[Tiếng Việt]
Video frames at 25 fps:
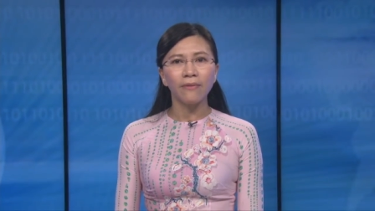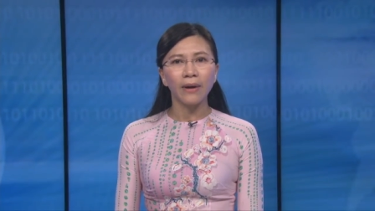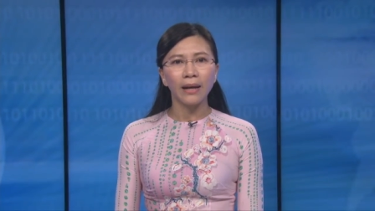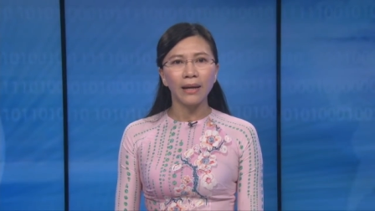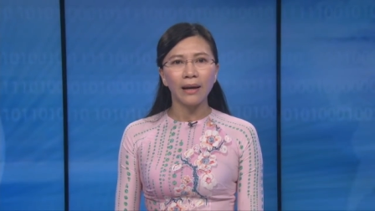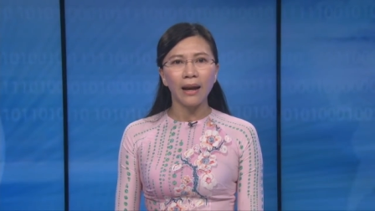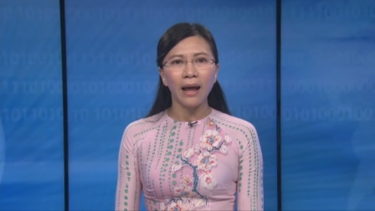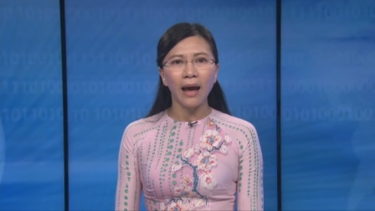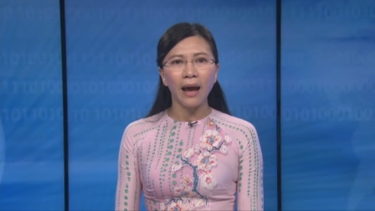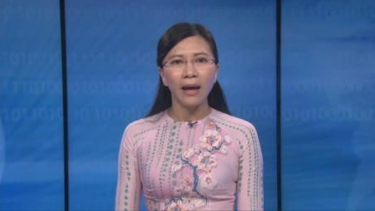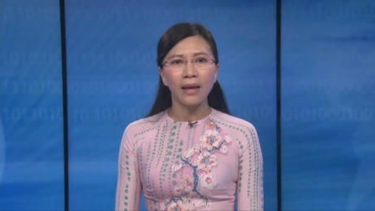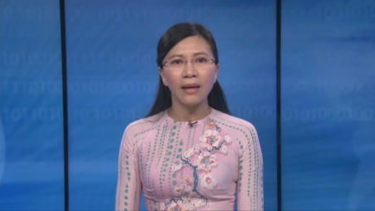
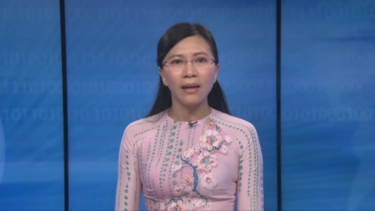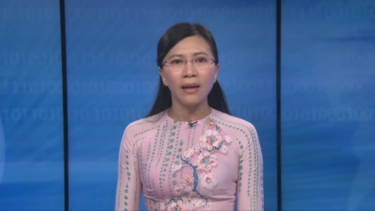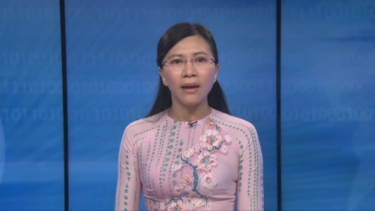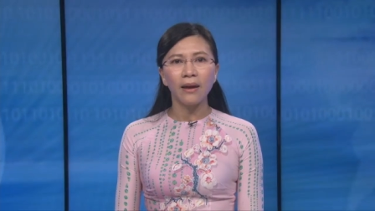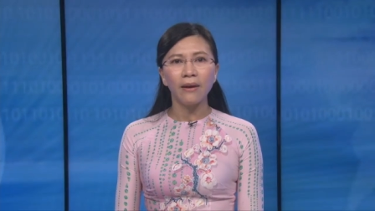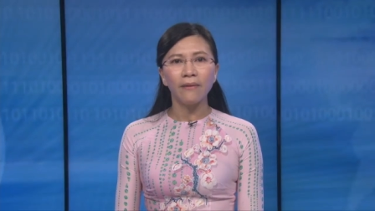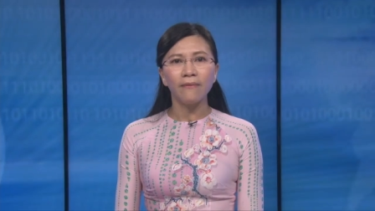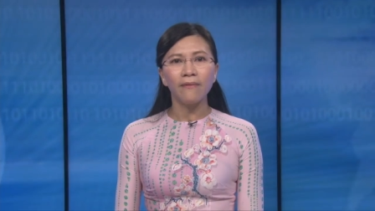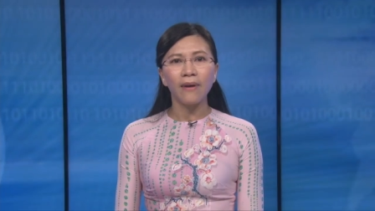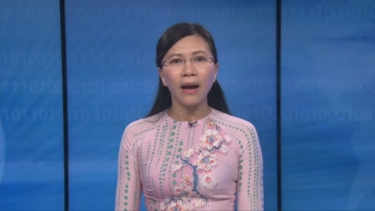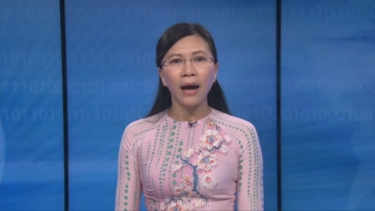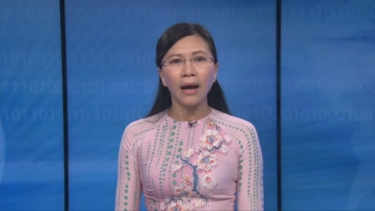vành đai
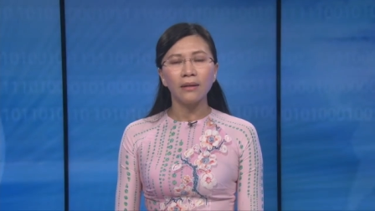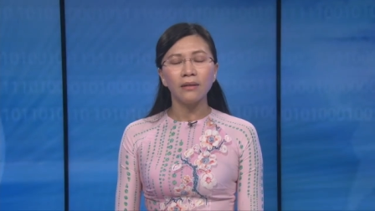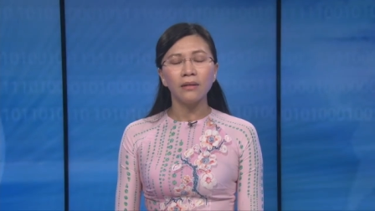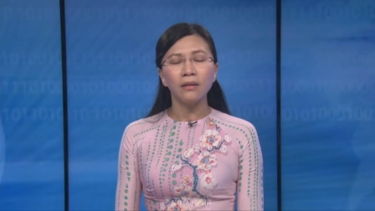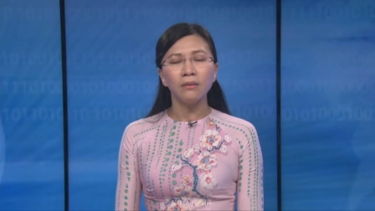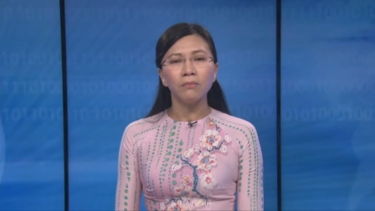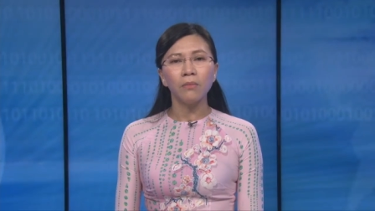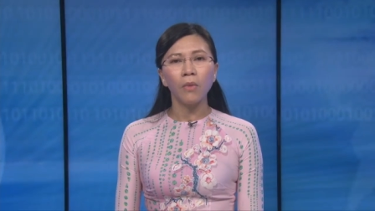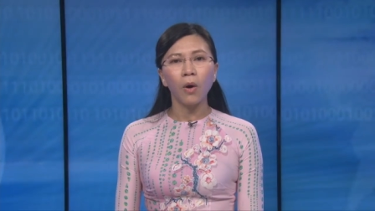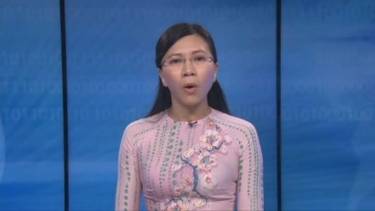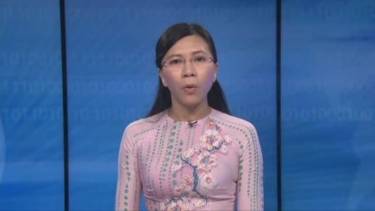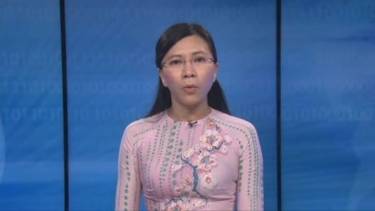và
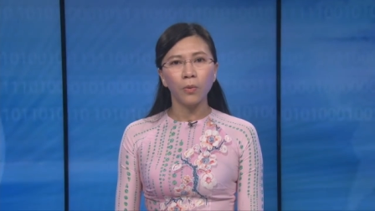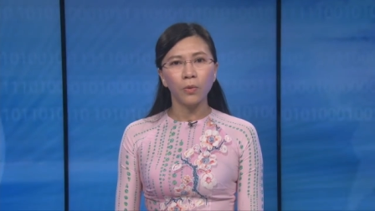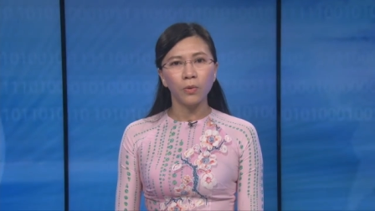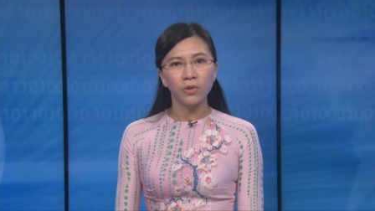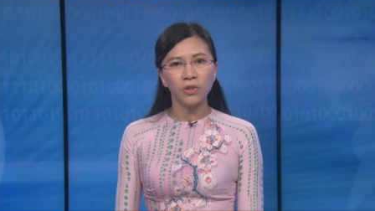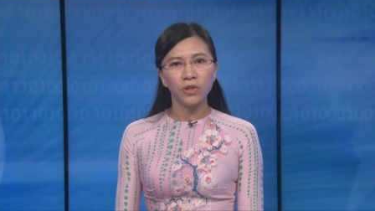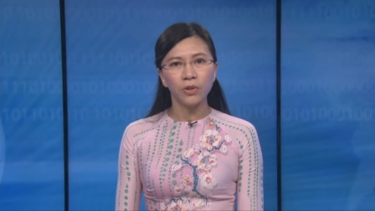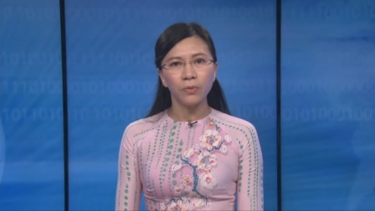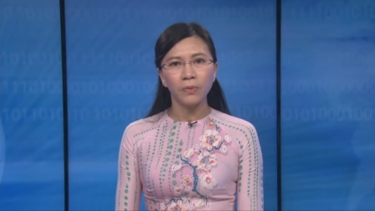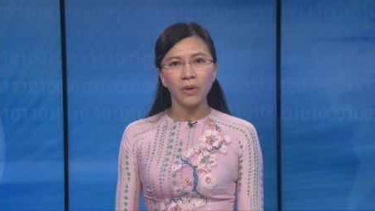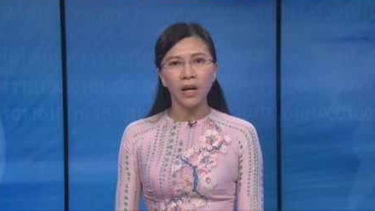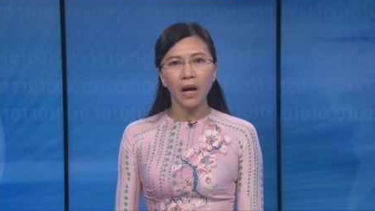đường bộ của
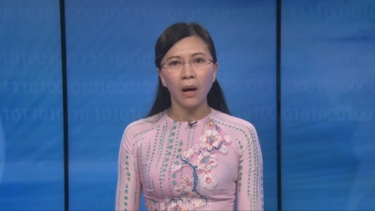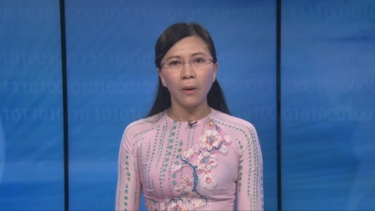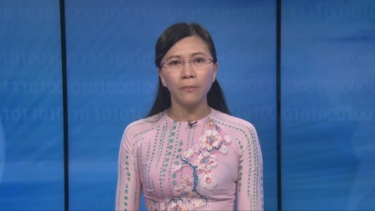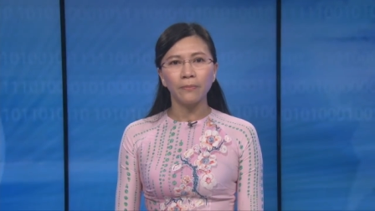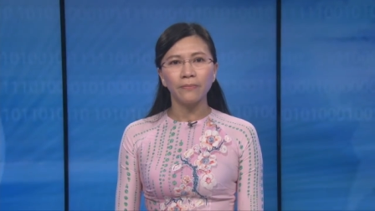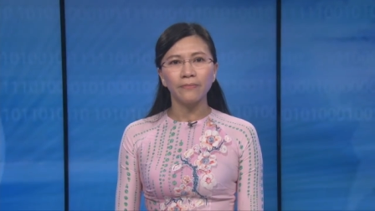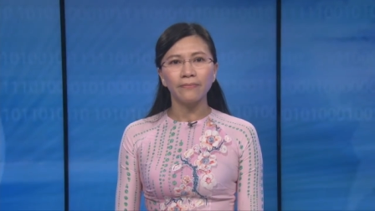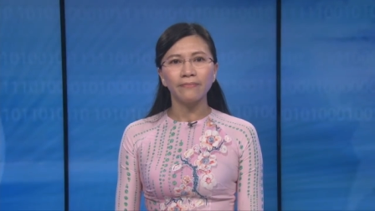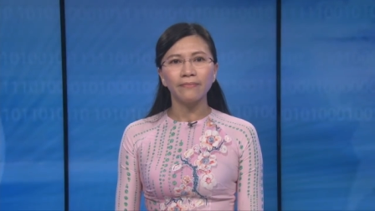Trung Cộng.